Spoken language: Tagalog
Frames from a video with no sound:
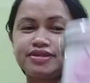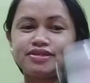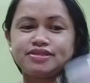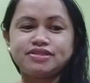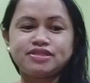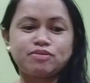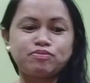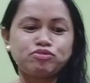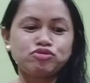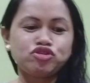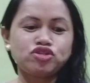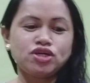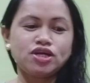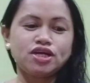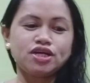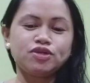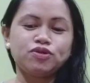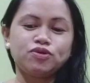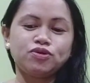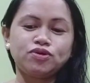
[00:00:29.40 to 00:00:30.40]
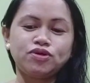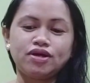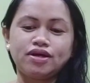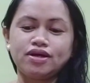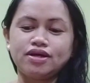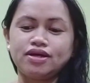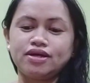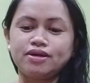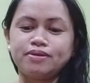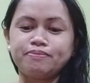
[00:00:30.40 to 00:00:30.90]
Isa po siyang ano,
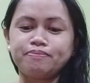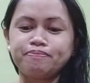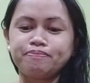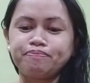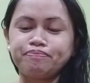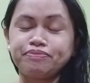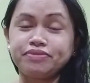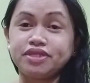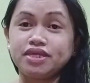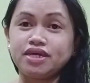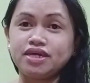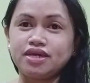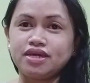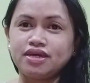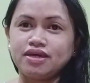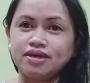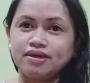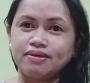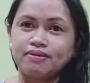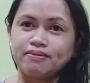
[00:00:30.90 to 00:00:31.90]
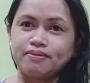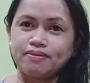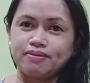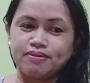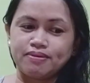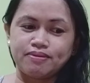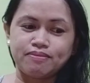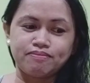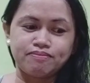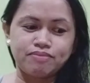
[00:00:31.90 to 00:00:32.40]
um, tea.
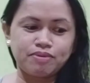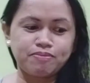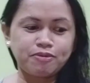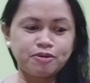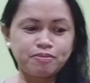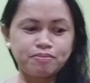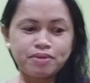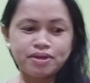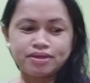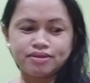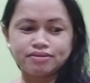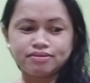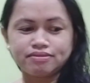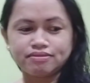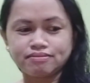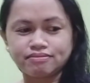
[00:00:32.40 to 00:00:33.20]
Peppermint.